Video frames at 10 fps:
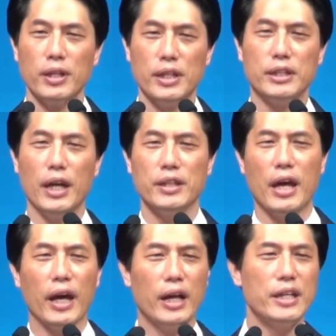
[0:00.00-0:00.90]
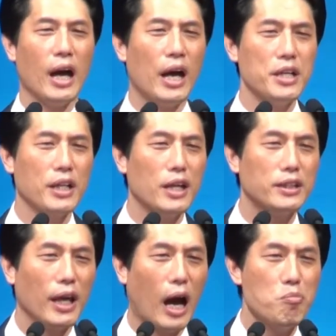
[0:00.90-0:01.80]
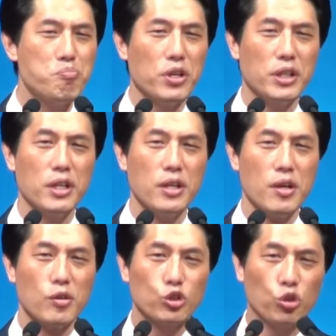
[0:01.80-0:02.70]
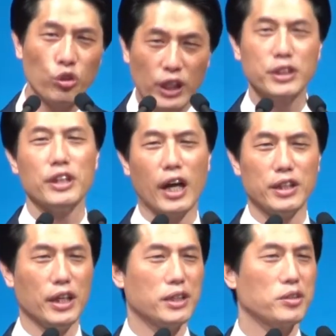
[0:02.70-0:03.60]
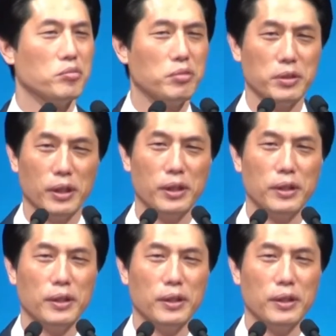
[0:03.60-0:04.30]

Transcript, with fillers: 이제 내가 이 하혈할 때 암병이 쏟아져 나간다는 겁니다.